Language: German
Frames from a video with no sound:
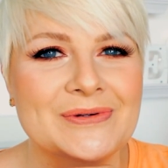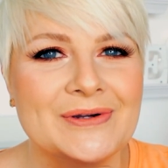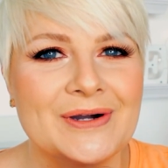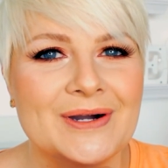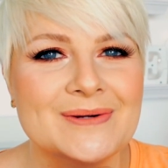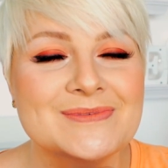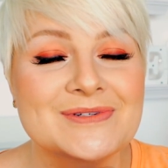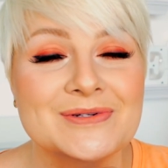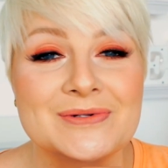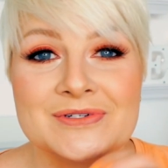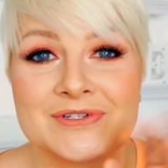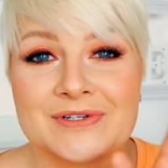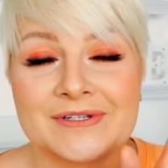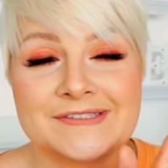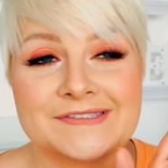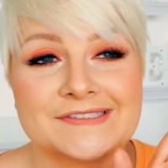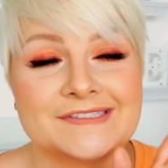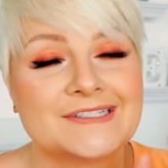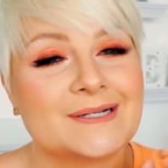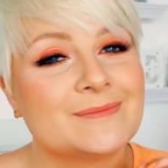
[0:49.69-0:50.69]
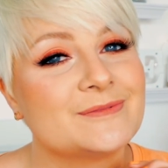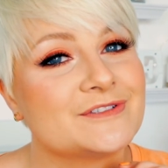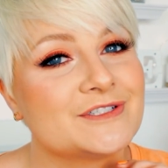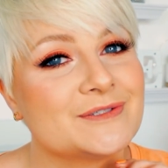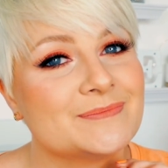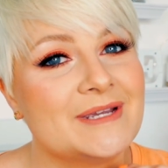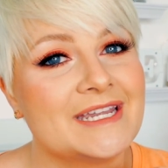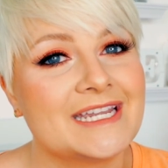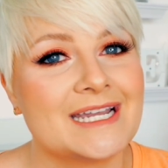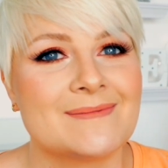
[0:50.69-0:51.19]
kommt und insgesamt zu
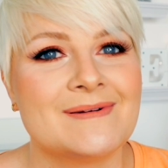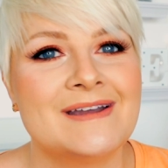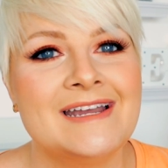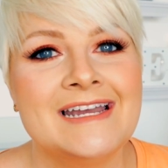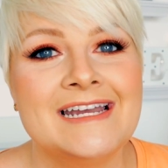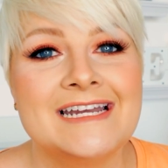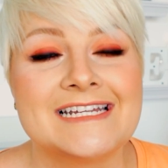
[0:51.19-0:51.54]
dem Make-up,